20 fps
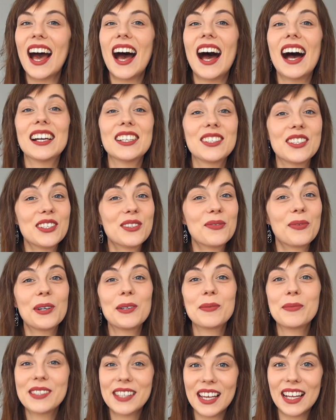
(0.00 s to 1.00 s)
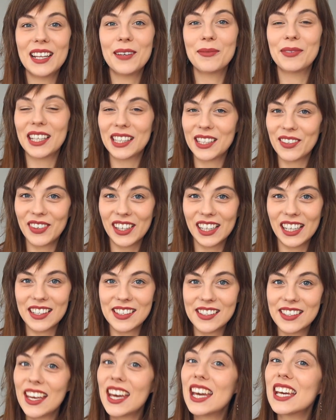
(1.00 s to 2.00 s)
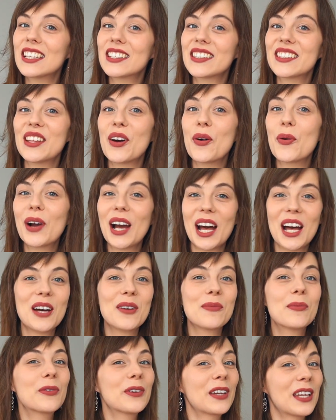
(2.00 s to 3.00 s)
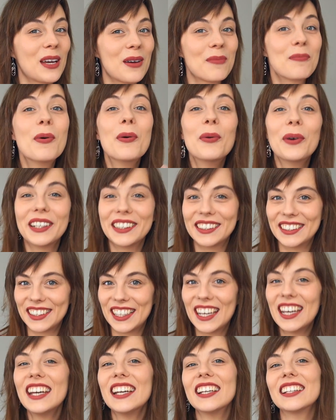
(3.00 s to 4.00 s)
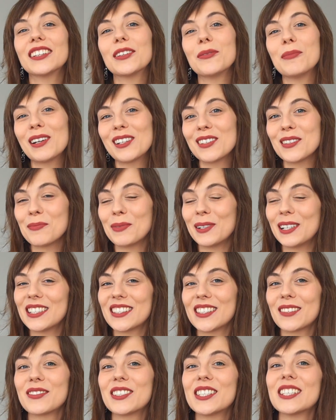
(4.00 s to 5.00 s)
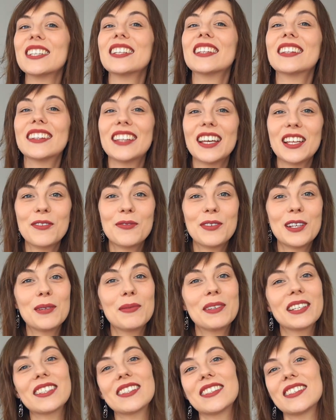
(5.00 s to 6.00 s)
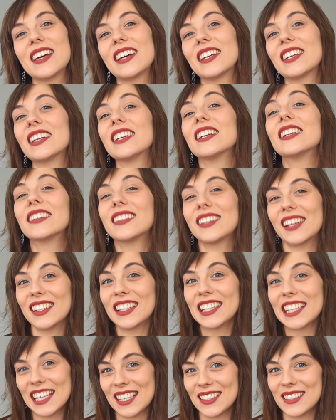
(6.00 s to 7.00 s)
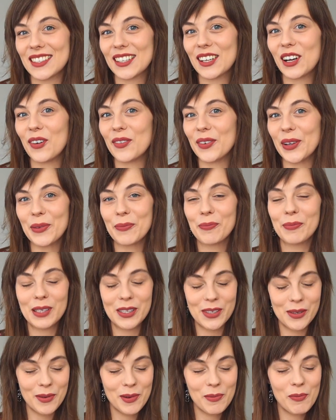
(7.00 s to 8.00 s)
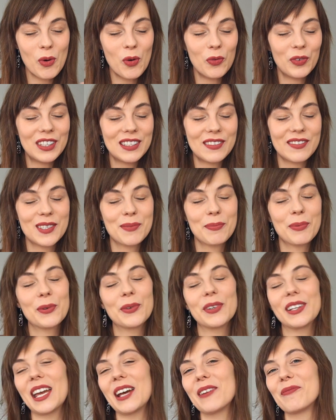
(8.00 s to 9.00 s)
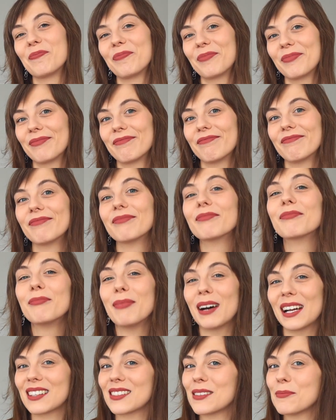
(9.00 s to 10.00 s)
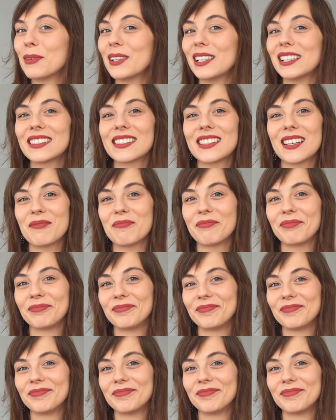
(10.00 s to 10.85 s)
A jeśli Twoim celem na te wakacje jest nauka mówienia płynnie, to bardzo polecam Ci ten filmik z serii Trening Językowy. Będziemy mówić wspólnie. Bardzo polecam.